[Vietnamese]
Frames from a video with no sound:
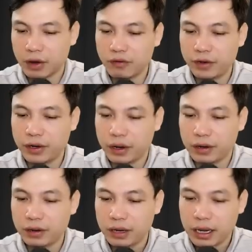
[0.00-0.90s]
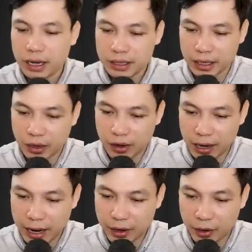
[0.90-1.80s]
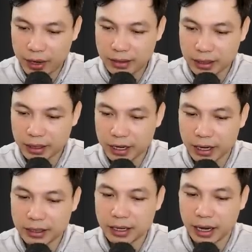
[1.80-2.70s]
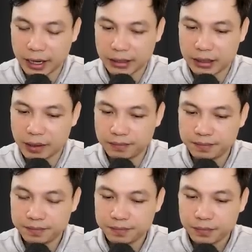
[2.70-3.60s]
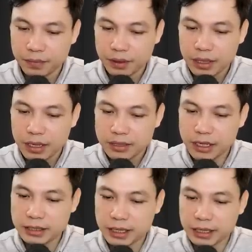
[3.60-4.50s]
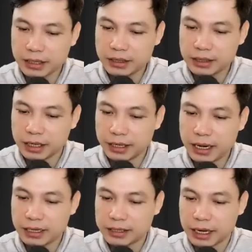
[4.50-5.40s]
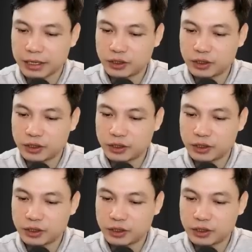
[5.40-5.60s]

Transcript: Lúc này quả nhiên là đang có một người đàn ông gương mặt bình tĩnh nhìn về cổ long trùng.